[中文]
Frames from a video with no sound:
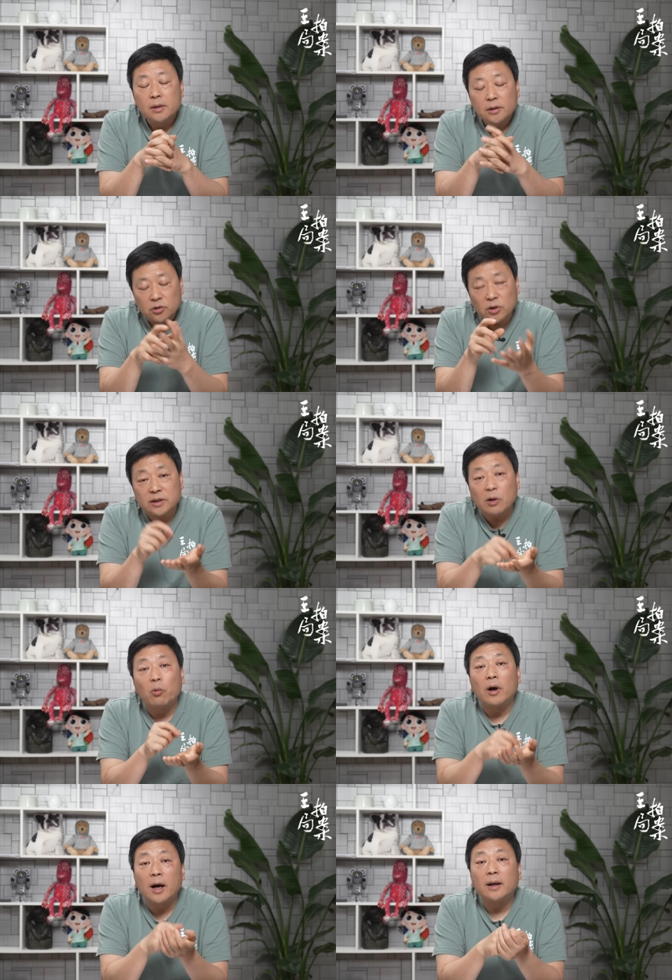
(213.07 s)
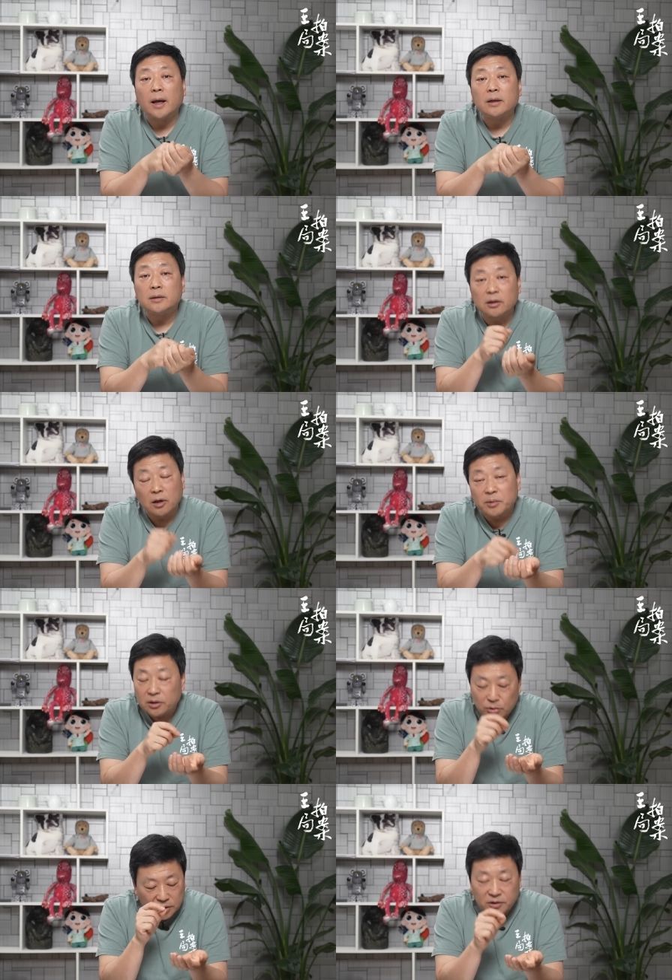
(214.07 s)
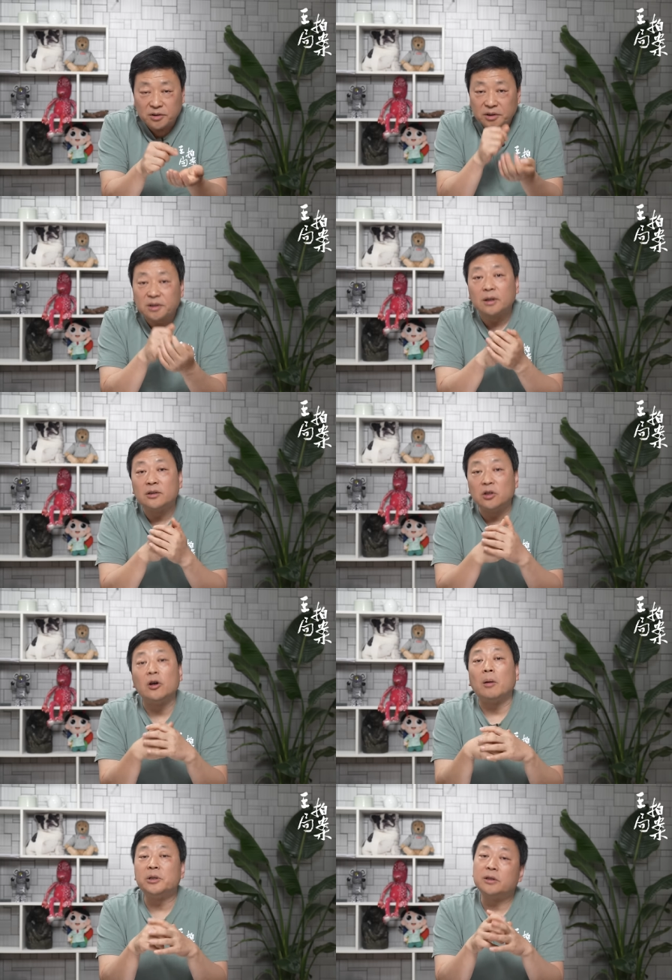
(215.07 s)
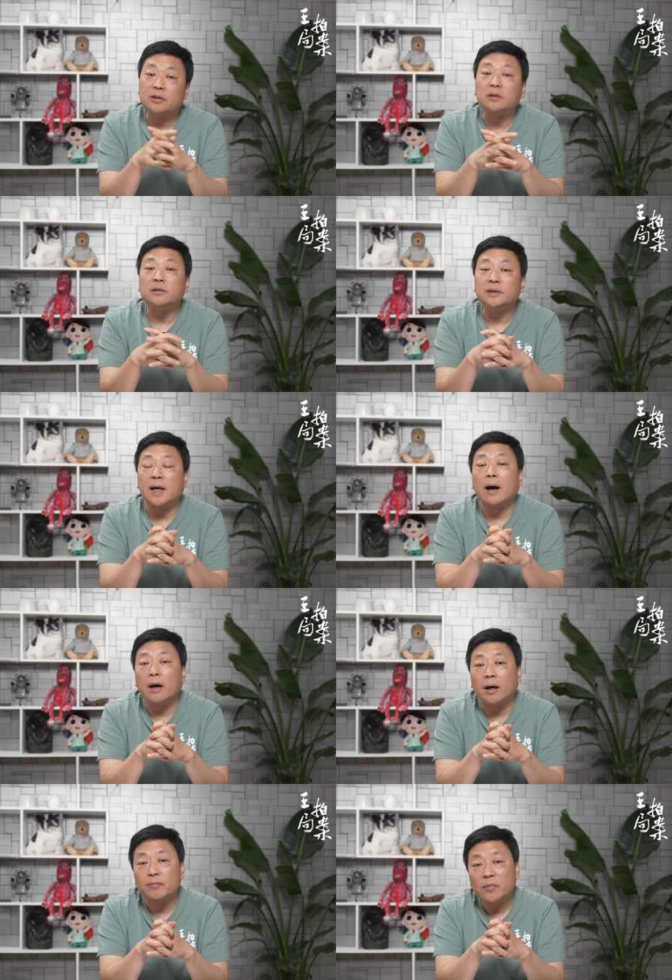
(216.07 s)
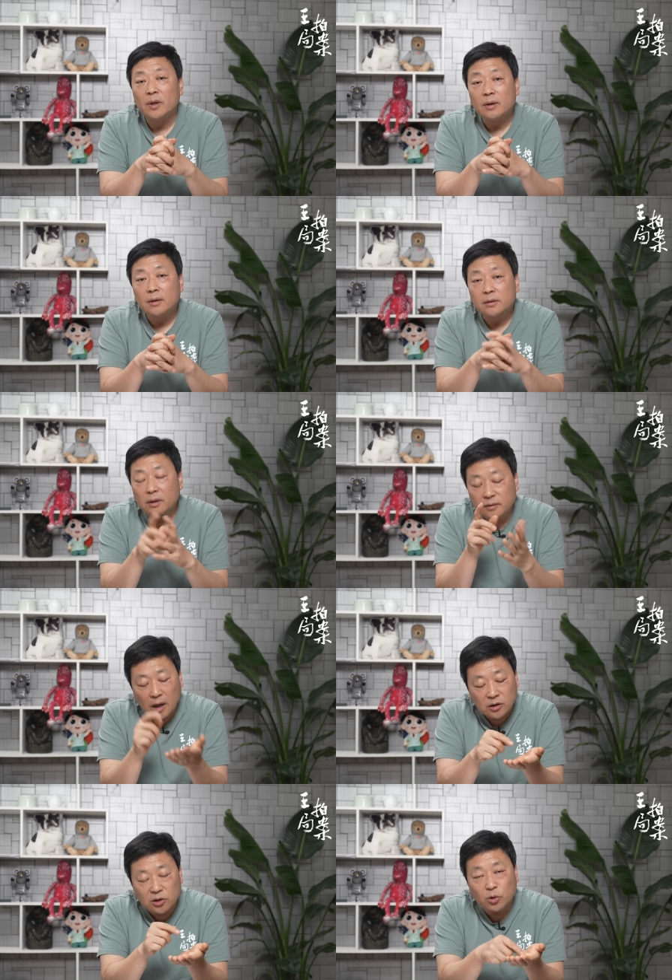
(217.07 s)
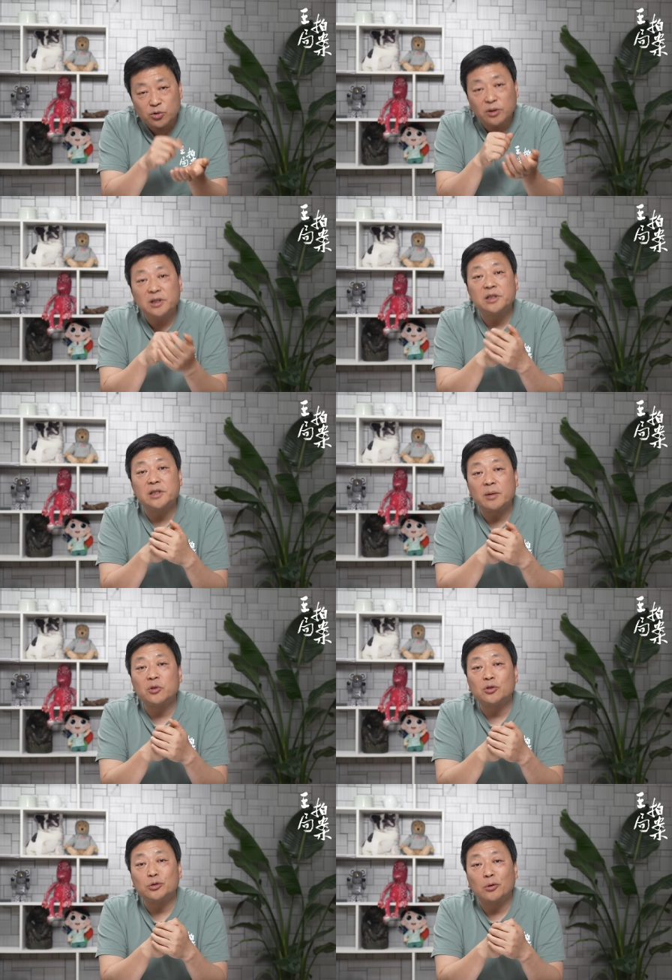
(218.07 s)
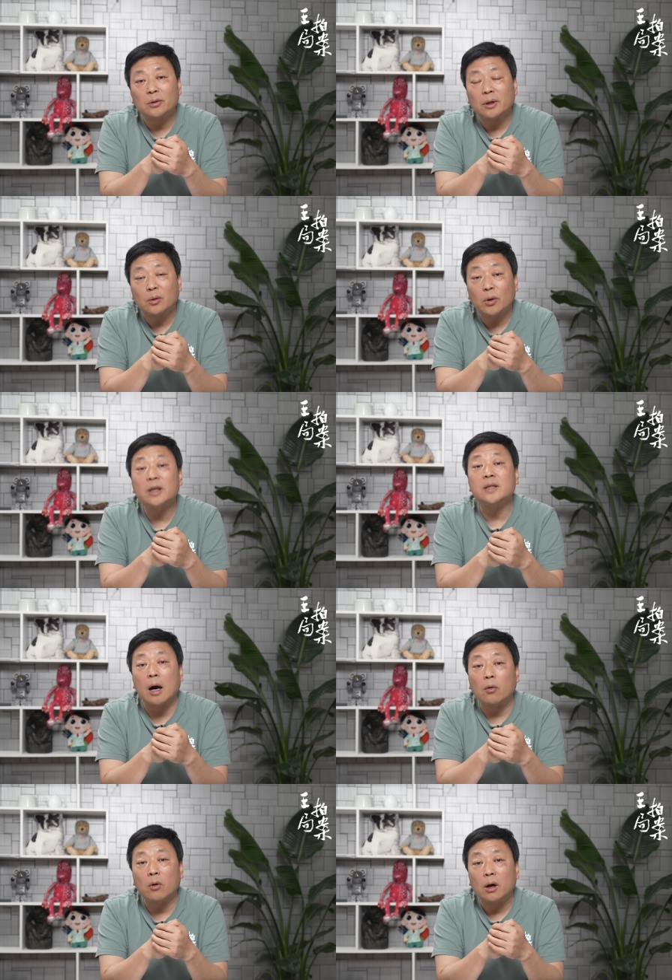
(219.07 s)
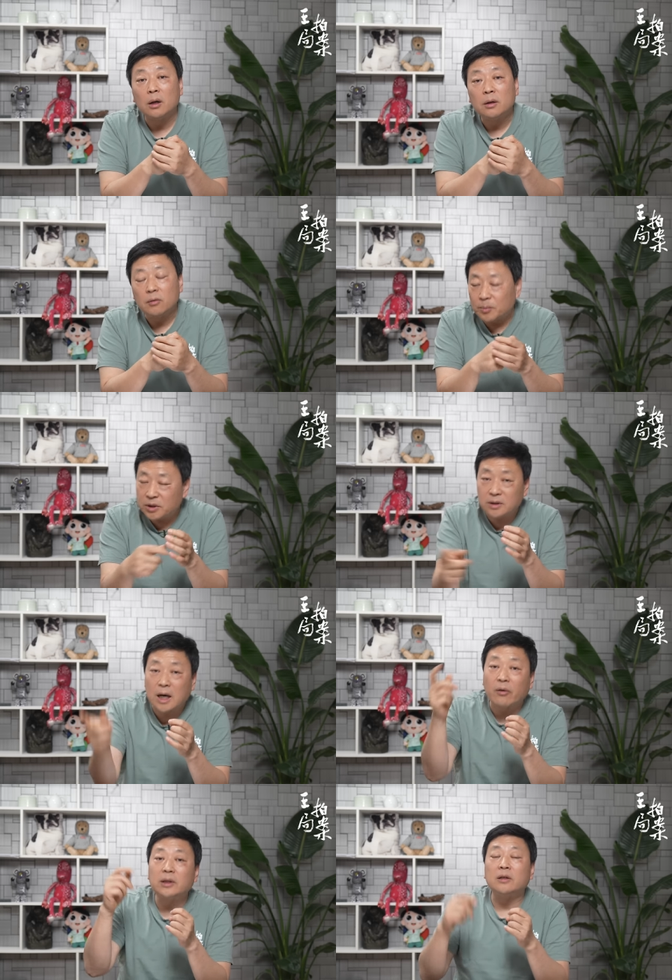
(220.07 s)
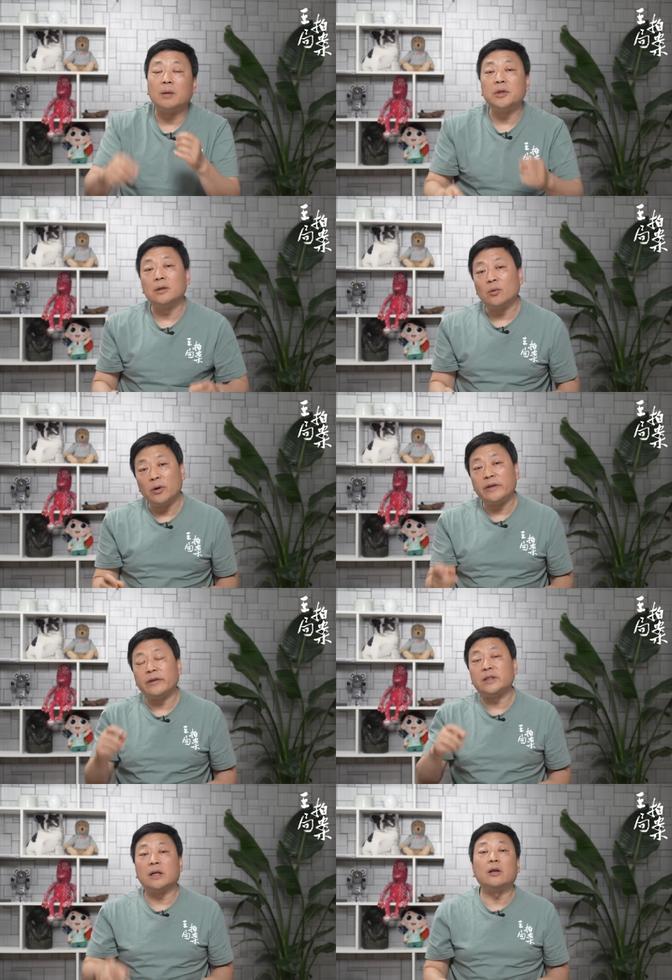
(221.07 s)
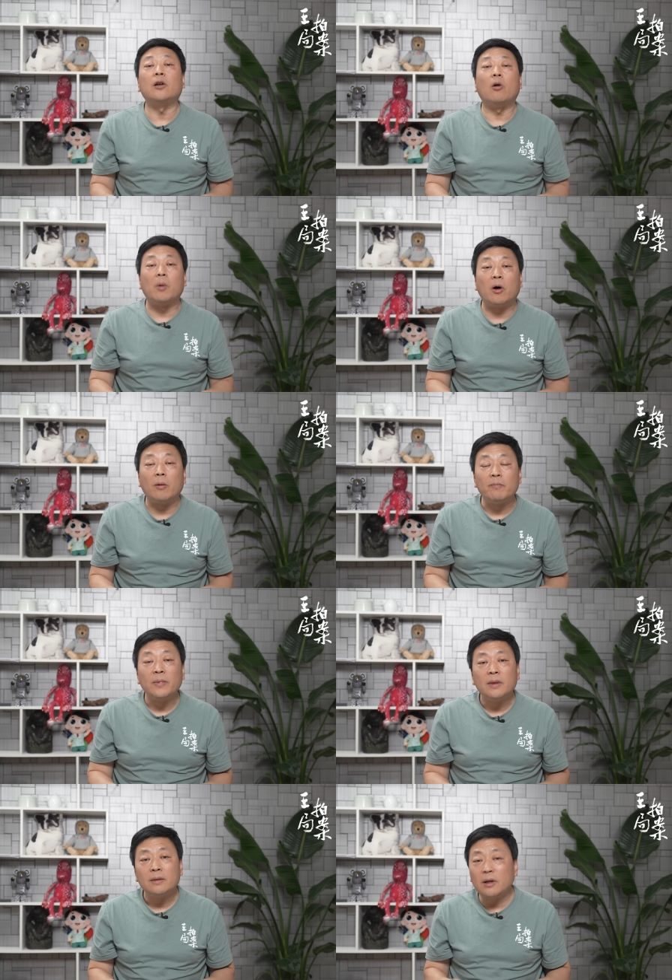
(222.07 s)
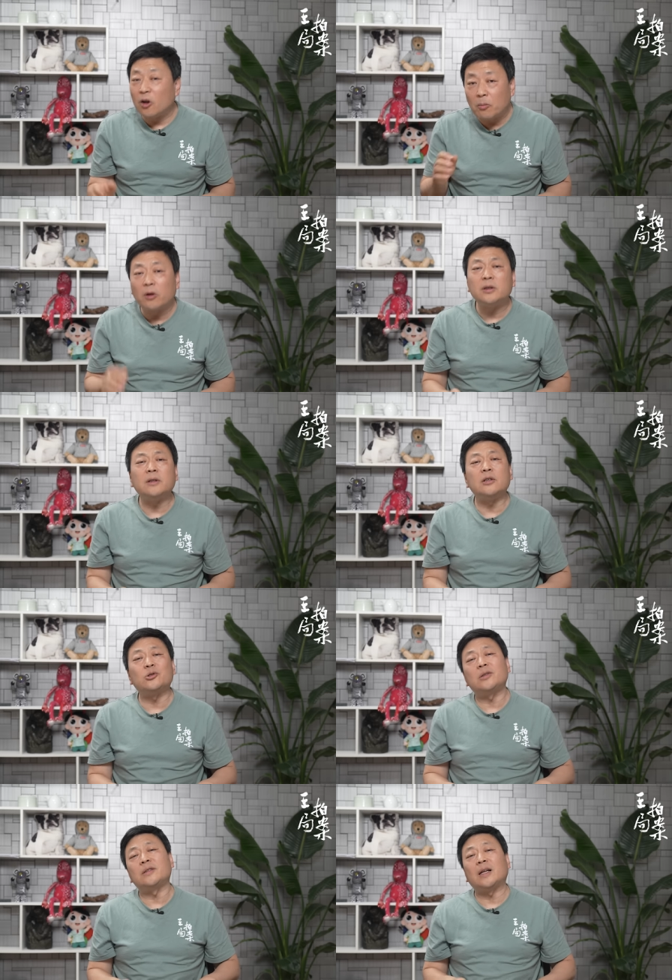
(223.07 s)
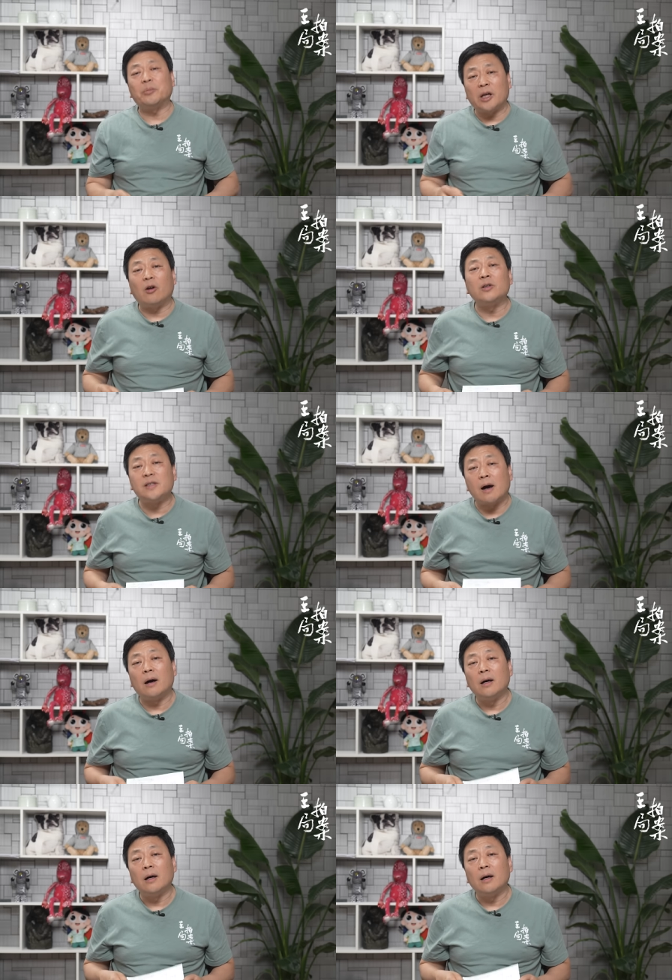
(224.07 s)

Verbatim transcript: 所以在我看来呢，邓小平确实是一个挺了不起的政治家啊。但是当时我做那期节目的时候呢，我也讲过，我评价完邓小平，我也要讲讲老毛。但老毛这个人说实在的不太好讲